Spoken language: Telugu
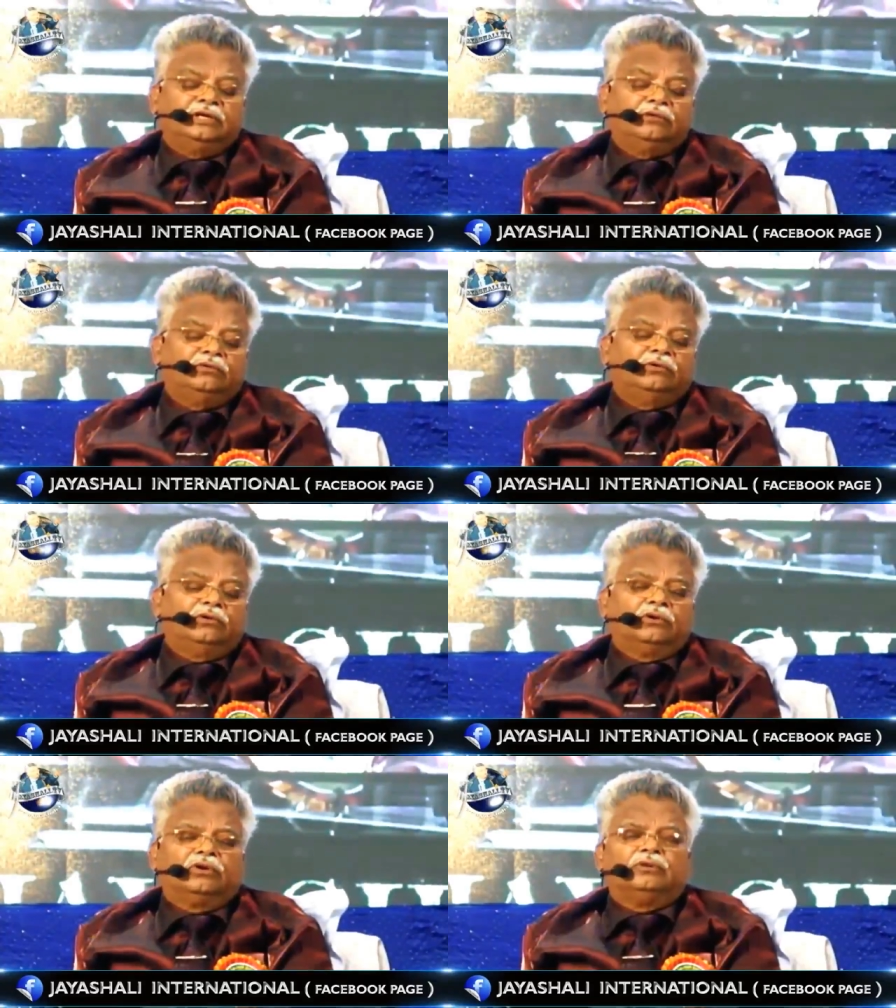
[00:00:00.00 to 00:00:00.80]
దేవుడు
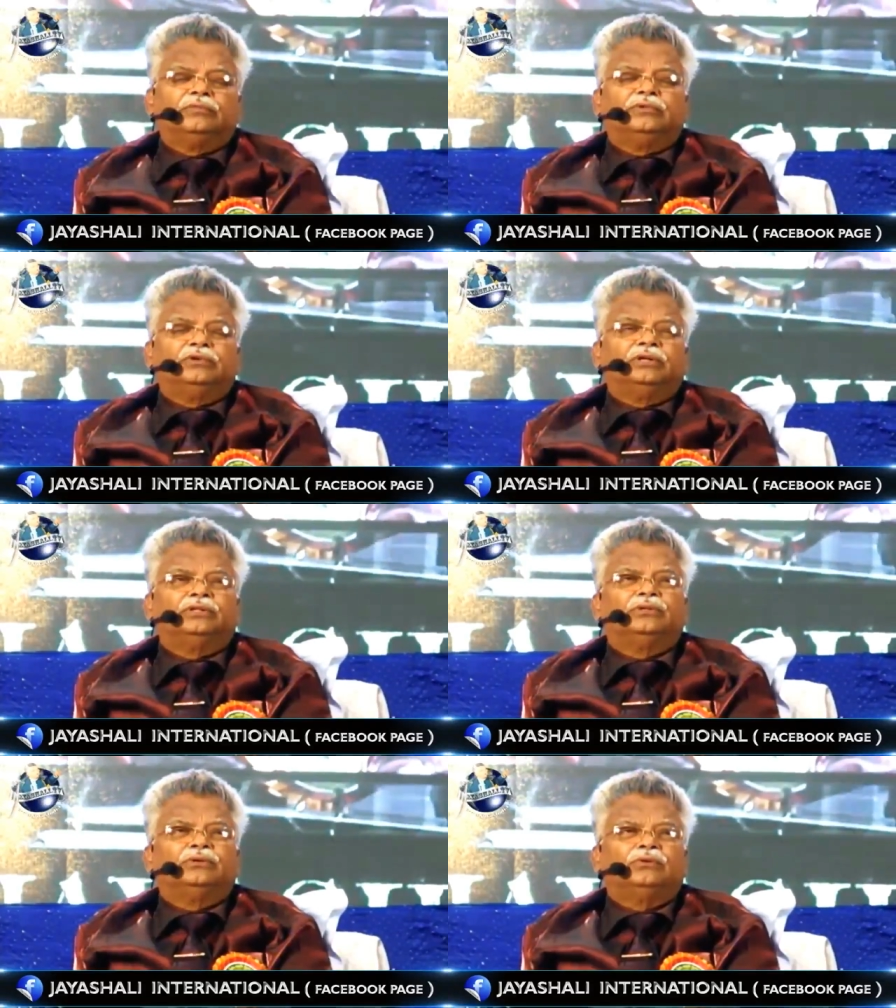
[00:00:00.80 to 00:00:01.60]
లోకమును
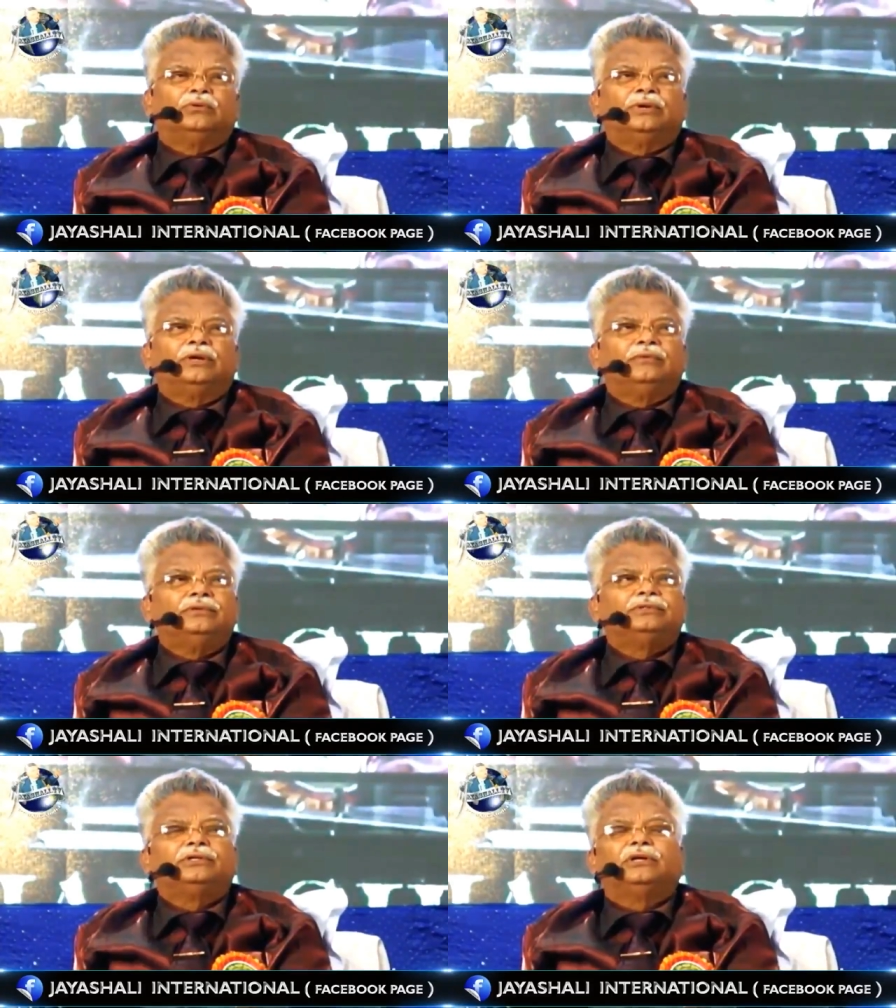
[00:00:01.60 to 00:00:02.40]
ఎంతో
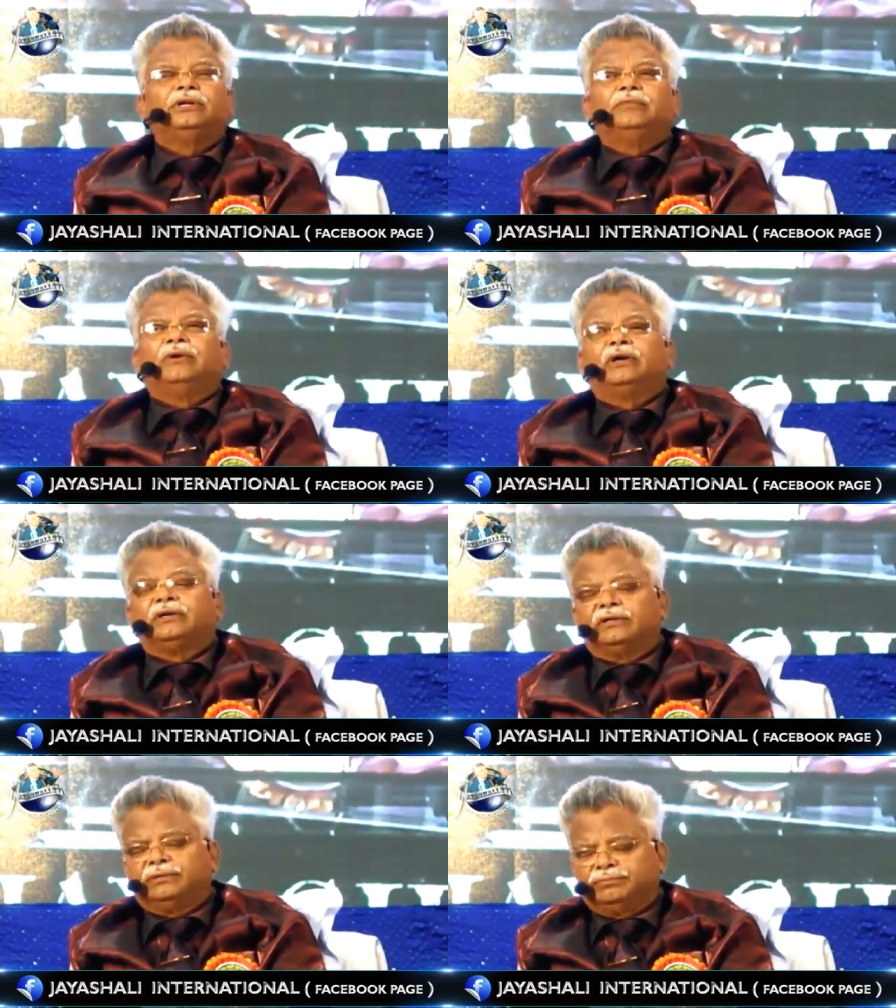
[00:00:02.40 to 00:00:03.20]
అనే
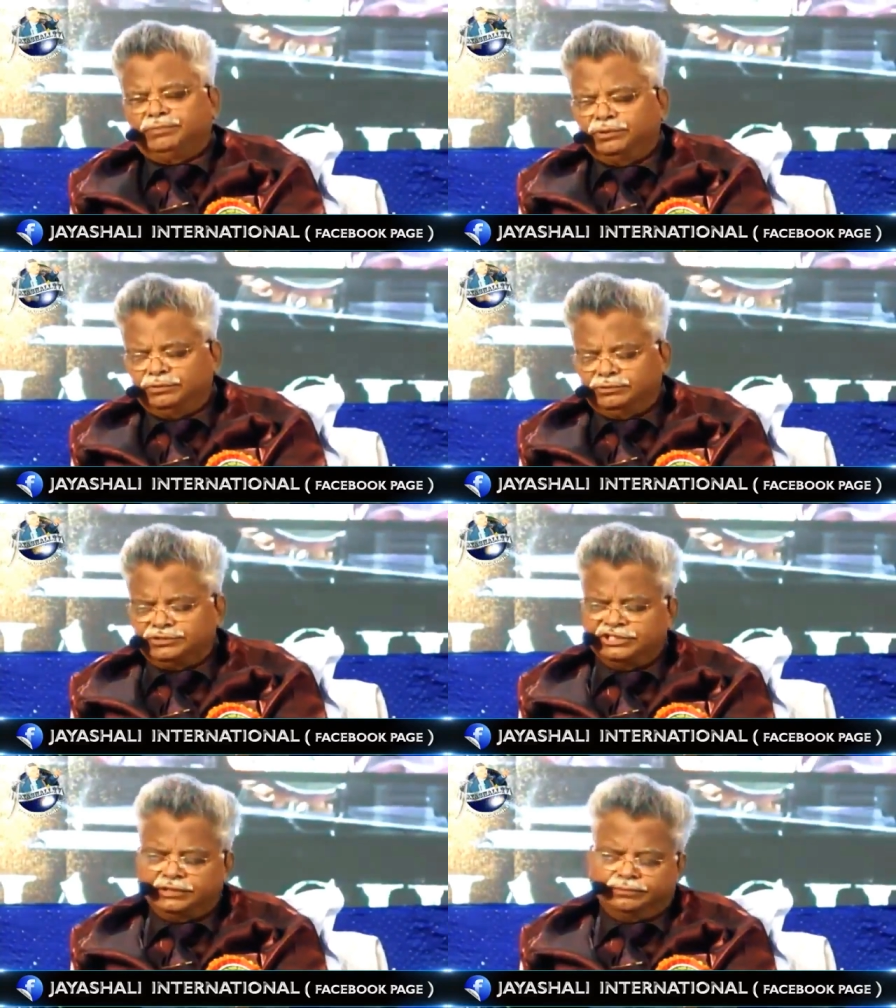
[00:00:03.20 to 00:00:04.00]
మాట ఎప్పుడు
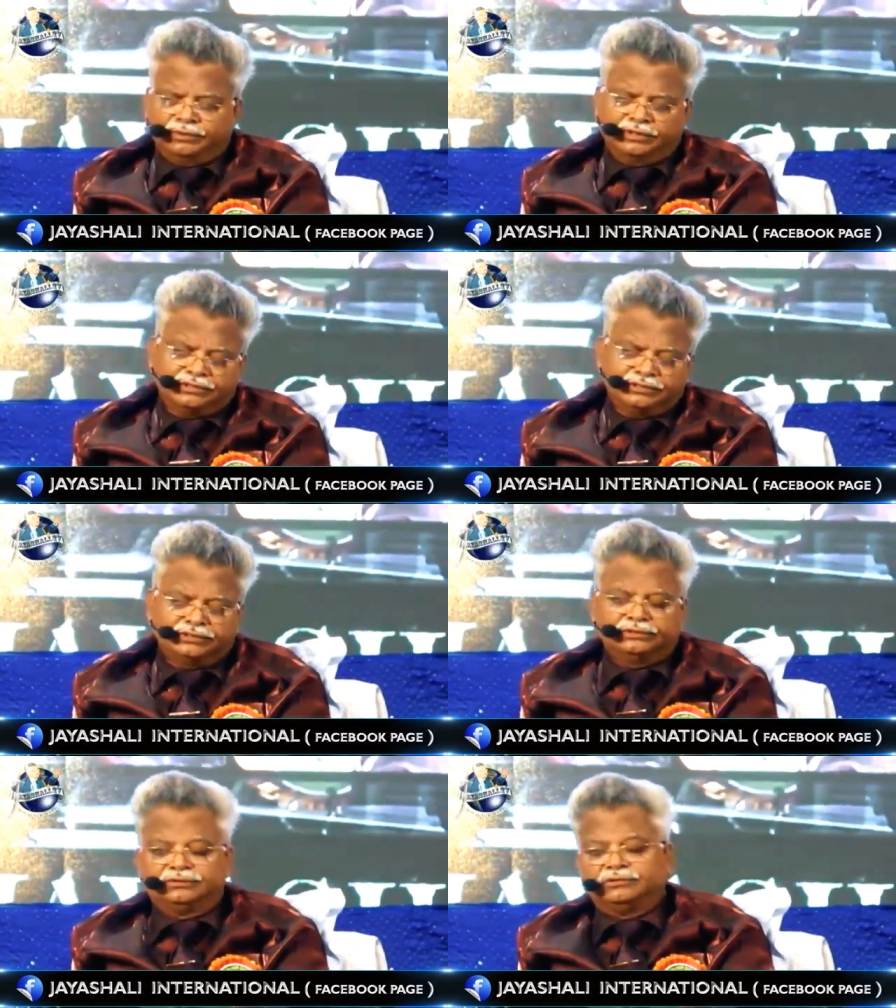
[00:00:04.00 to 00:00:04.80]
చిన్నప్పటి నుంచి
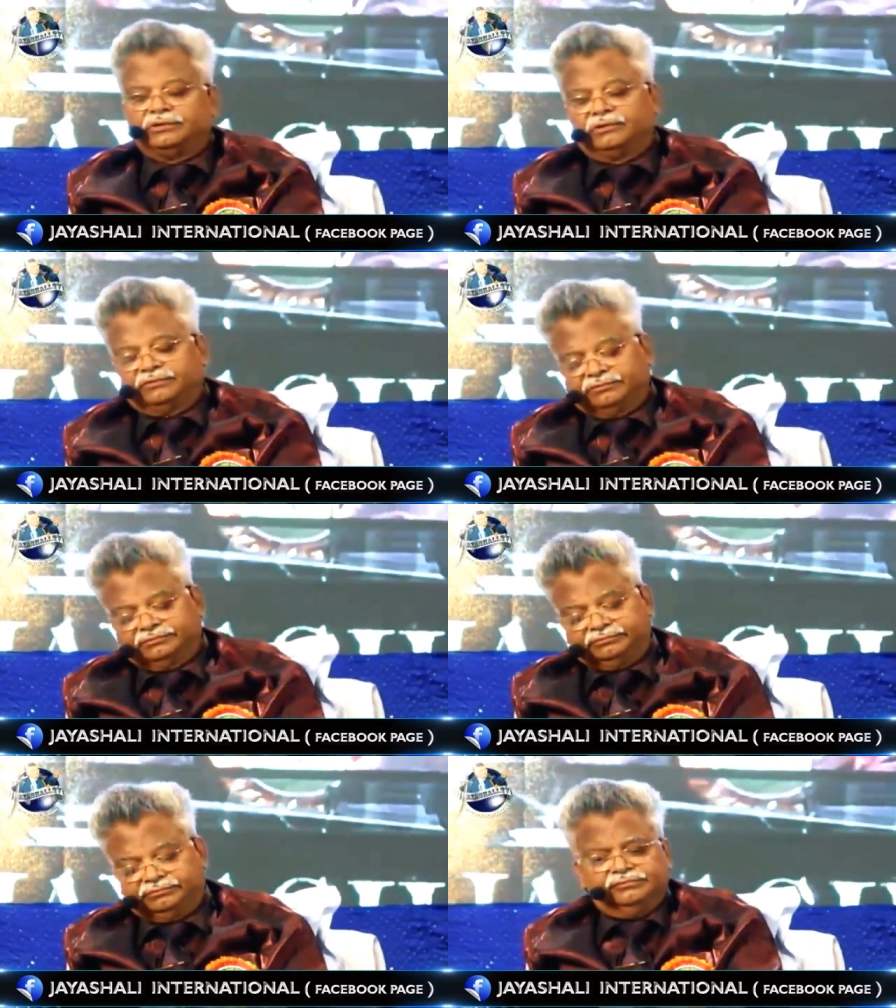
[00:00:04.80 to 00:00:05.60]
చదువుకుంటాం
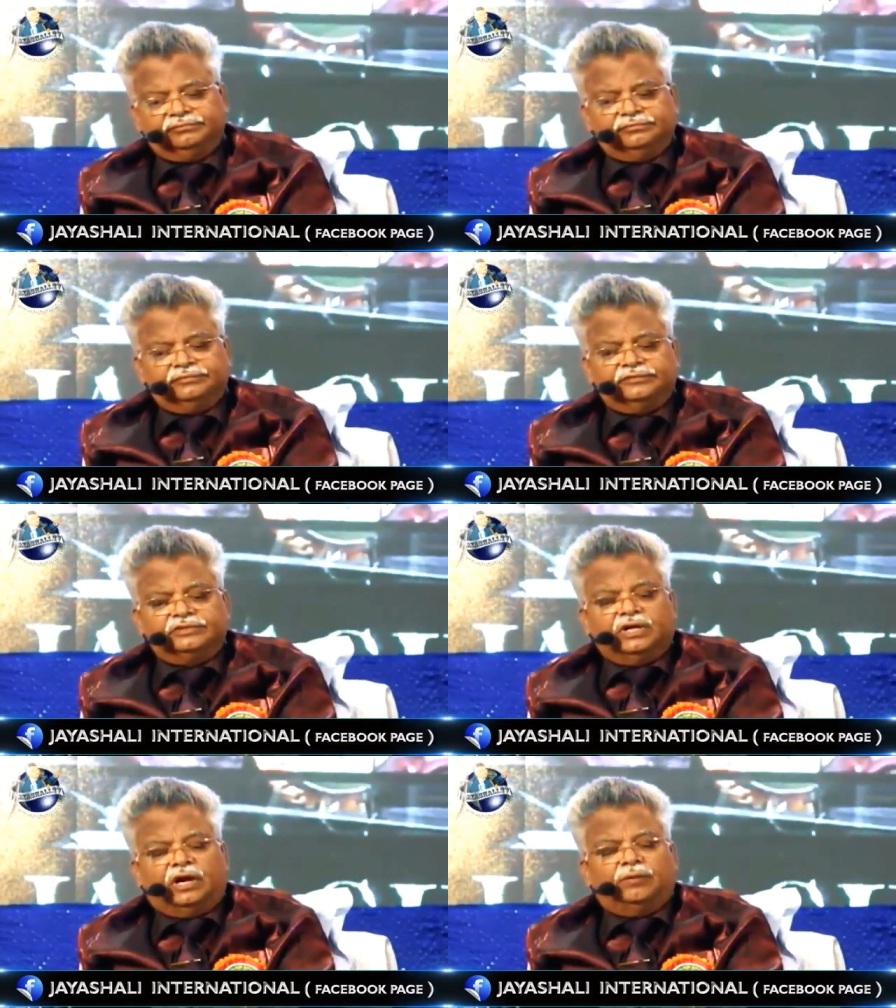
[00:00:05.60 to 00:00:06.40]

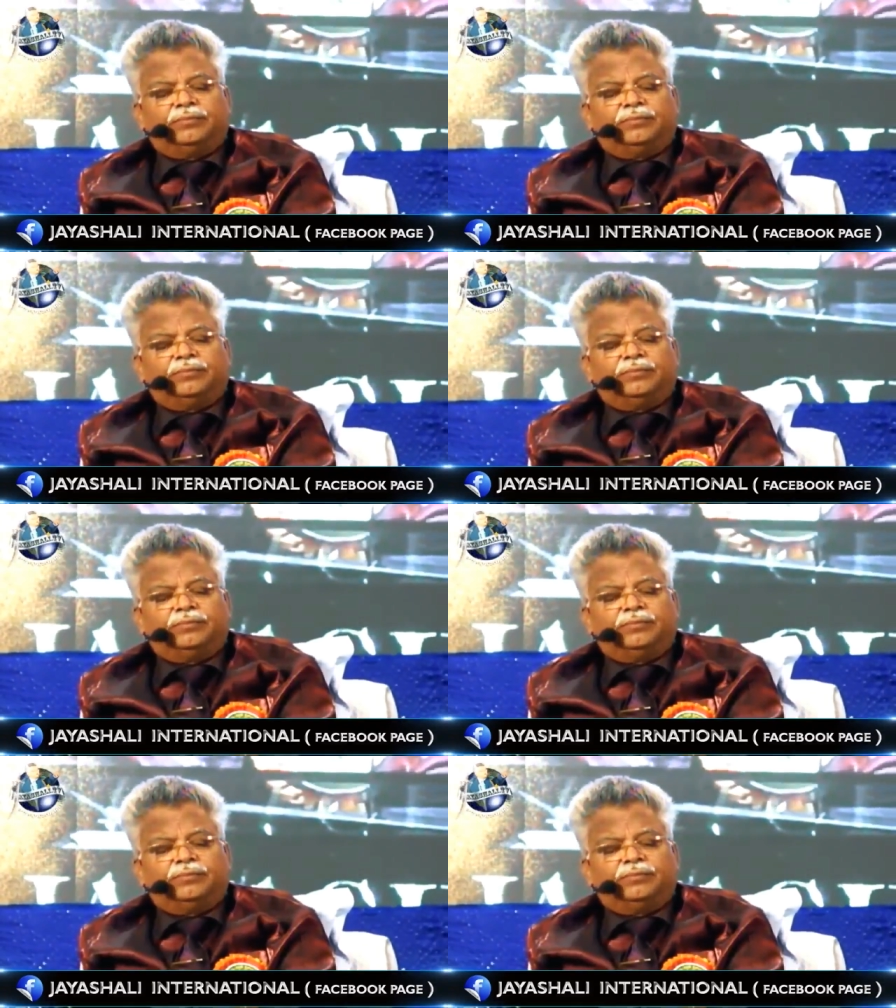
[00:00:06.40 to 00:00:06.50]
ఆ